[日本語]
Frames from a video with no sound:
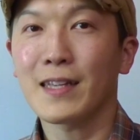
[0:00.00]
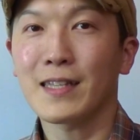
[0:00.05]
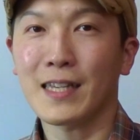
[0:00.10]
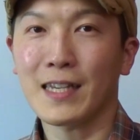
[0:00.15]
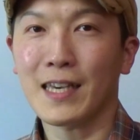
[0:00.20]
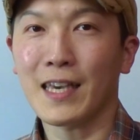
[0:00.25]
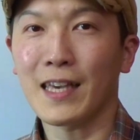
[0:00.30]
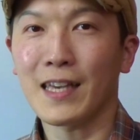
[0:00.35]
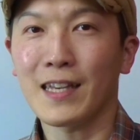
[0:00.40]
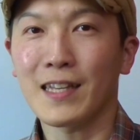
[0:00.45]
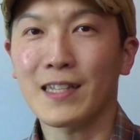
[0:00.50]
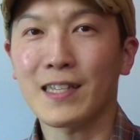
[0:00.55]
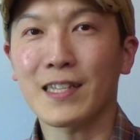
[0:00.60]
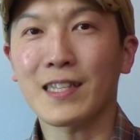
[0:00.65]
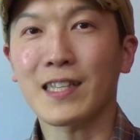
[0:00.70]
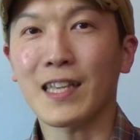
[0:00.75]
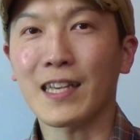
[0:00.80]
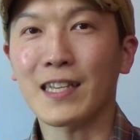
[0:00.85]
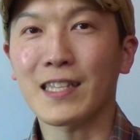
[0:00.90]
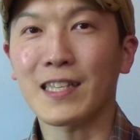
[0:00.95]
ぜひ
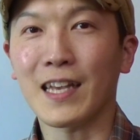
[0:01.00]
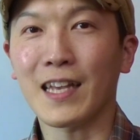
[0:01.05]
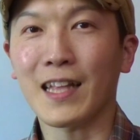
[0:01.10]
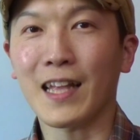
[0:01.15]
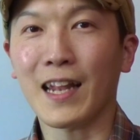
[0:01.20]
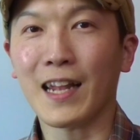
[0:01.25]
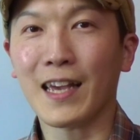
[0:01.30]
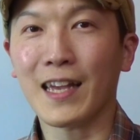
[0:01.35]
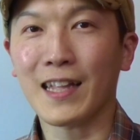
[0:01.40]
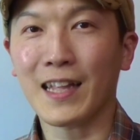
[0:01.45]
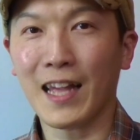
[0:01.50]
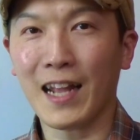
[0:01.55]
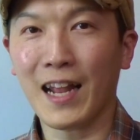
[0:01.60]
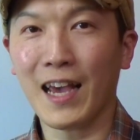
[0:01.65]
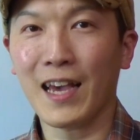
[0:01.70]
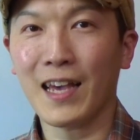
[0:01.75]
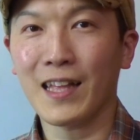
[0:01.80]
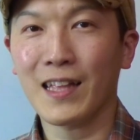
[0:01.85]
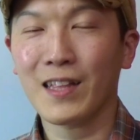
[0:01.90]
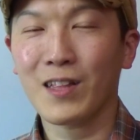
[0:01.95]
実践していただけた
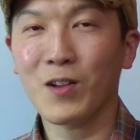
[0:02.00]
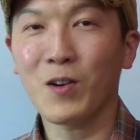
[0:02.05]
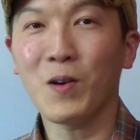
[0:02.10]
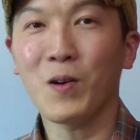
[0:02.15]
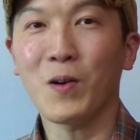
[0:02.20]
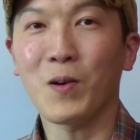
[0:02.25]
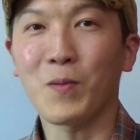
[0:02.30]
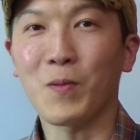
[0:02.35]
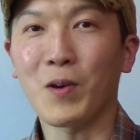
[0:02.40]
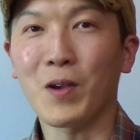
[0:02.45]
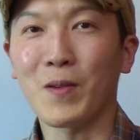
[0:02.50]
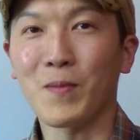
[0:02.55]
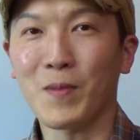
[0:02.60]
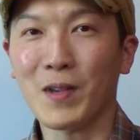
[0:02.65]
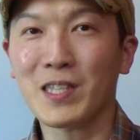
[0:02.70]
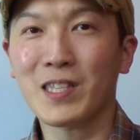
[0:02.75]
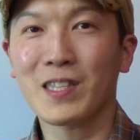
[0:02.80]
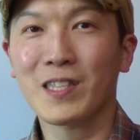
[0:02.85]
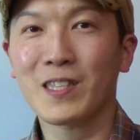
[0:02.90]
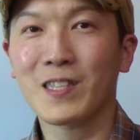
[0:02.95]
らと思い
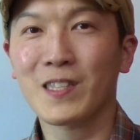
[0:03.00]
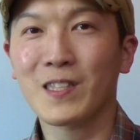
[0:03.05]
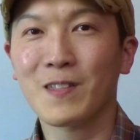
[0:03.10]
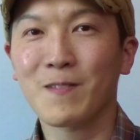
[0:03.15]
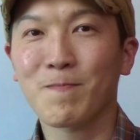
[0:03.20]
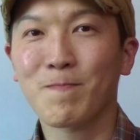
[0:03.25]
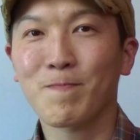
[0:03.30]
ます。